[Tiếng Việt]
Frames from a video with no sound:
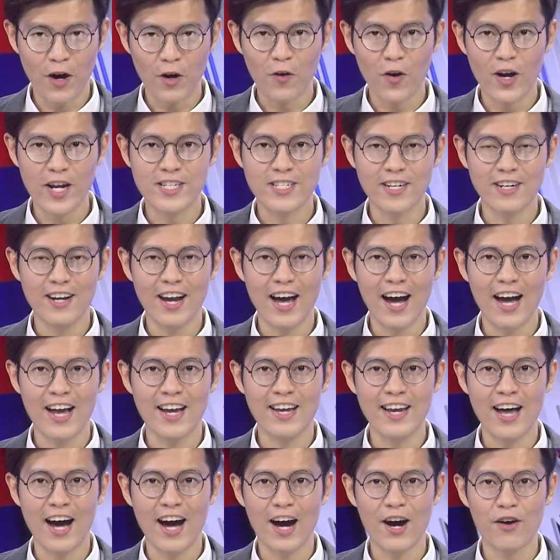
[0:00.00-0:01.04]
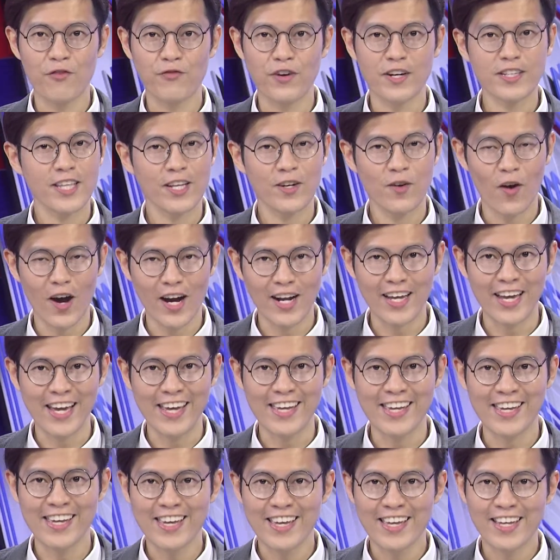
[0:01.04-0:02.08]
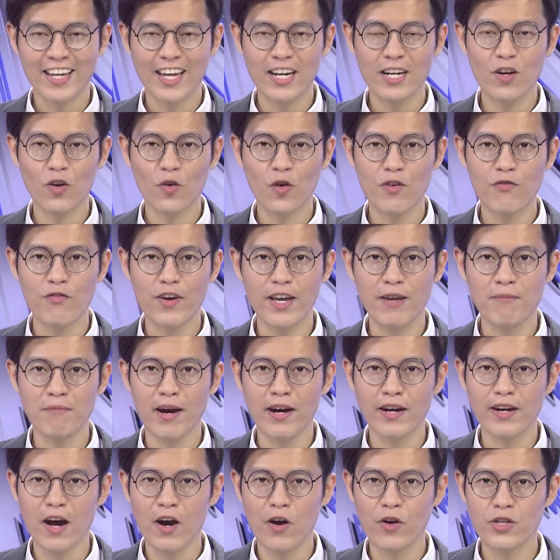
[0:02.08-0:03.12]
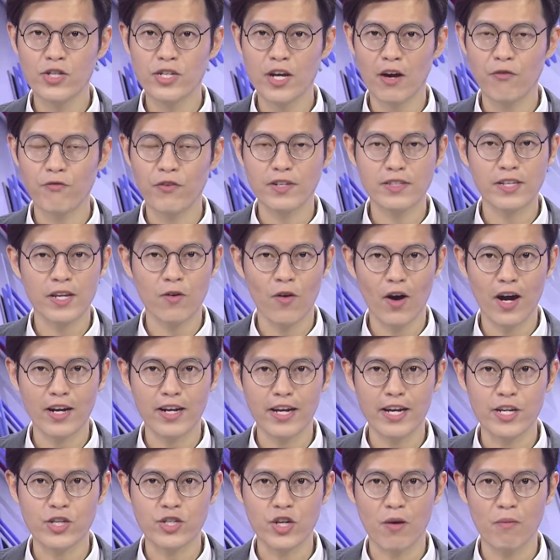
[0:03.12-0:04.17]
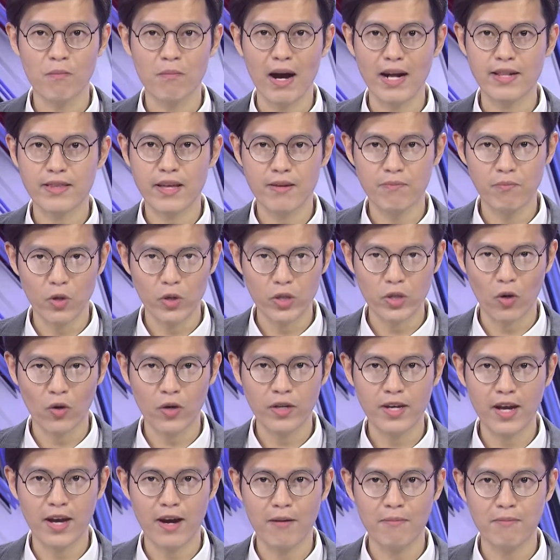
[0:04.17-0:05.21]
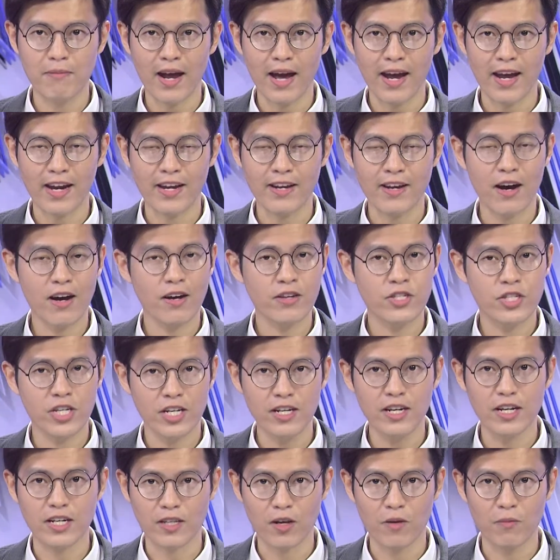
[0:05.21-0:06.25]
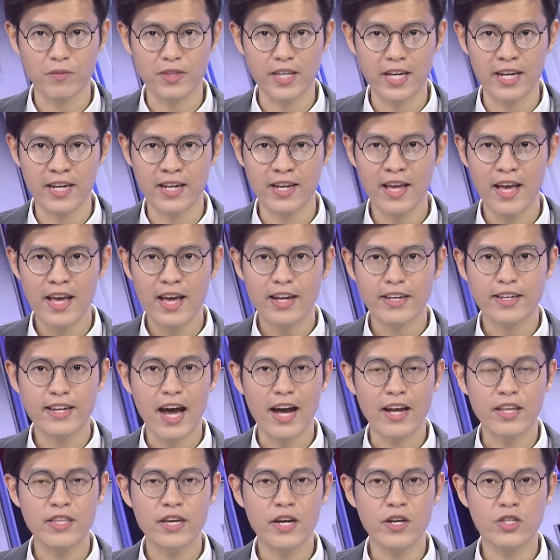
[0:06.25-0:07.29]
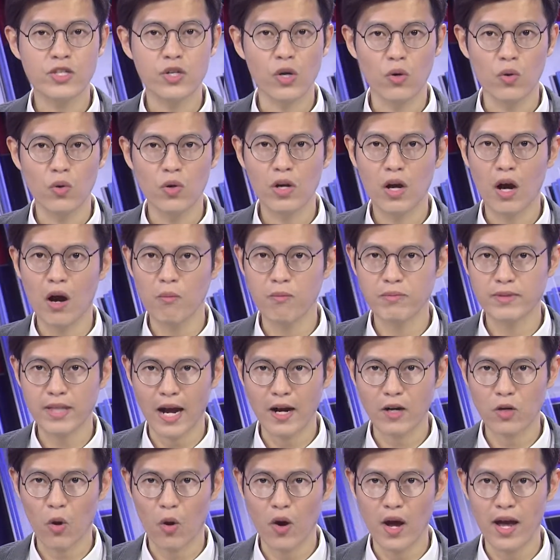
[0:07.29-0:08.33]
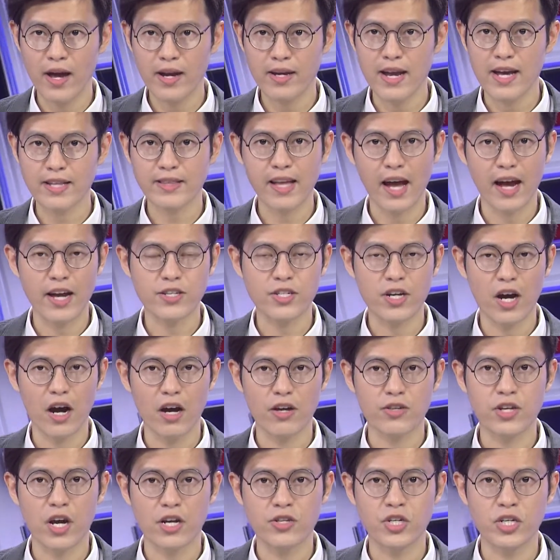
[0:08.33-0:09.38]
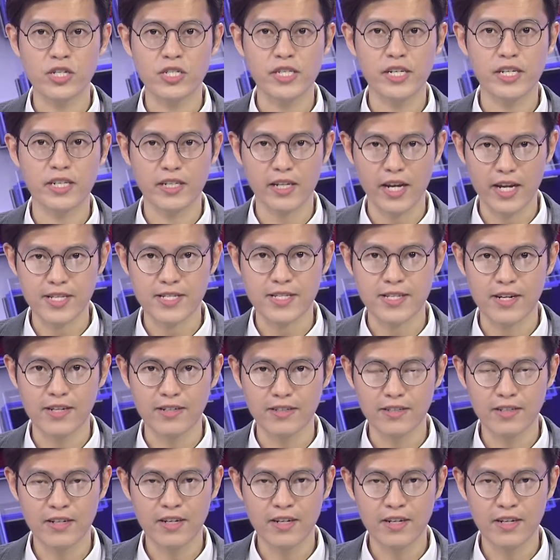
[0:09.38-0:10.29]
quay trở lại là phần tin Hoa Kỳ. Kính thưa quý vị, mở đầu cho phần tin Hoa Kỳ trong bản tin buổi tối ngày hôm nay đó chính là thông tin Đảng Dân Chủ không tăng thuế để tài trợ cho chương trình nghị sự.